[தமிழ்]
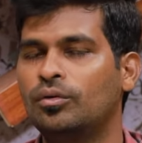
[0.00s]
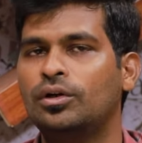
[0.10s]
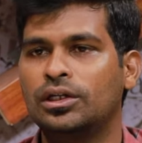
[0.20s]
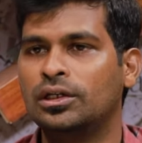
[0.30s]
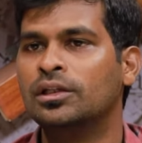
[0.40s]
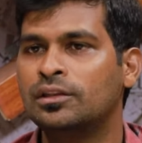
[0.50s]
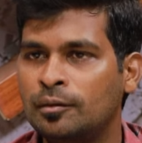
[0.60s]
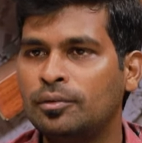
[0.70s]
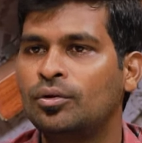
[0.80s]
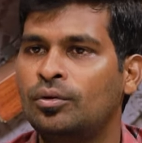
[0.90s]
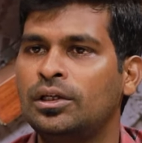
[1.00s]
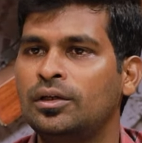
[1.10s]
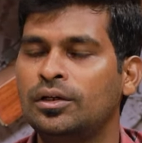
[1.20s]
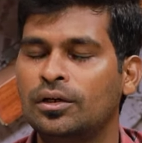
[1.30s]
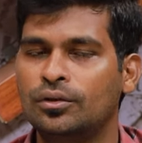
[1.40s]
ஒன்று திரும்பி தோனி
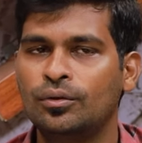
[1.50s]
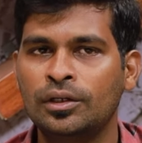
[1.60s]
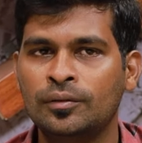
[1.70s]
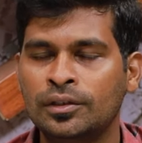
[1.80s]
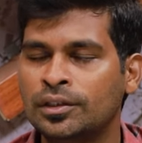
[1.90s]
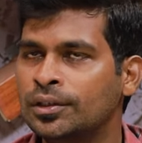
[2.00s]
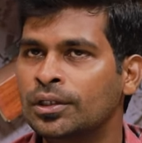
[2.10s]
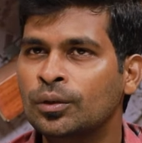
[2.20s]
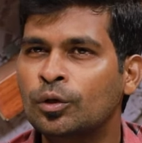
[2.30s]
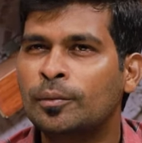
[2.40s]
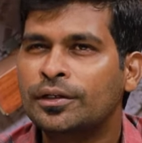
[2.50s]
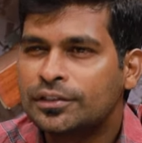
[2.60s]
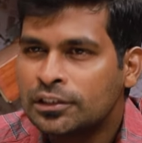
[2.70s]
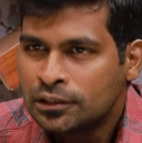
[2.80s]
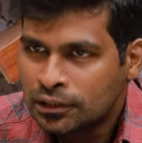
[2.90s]
இருக்க தோனி வந்து ஒரு மாதிரி
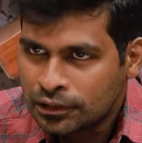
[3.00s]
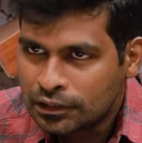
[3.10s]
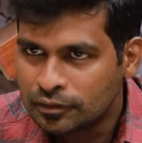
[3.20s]
சின்ன